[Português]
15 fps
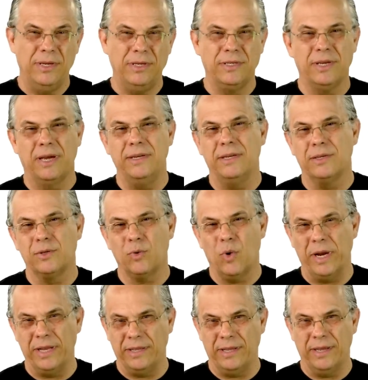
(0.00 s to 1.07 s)
Isaías
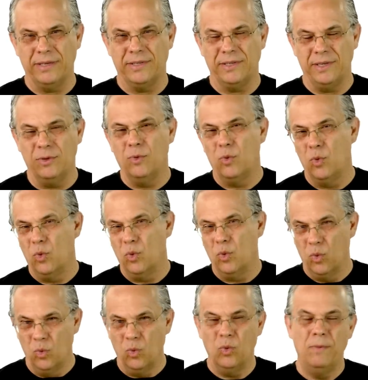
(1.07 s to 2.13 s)
45,
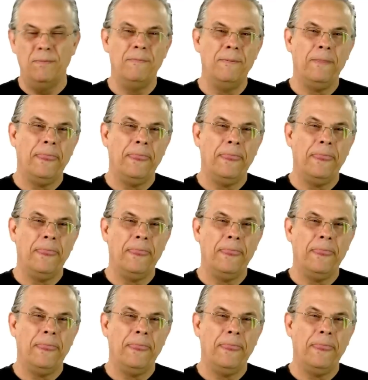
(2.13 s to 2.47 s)
1.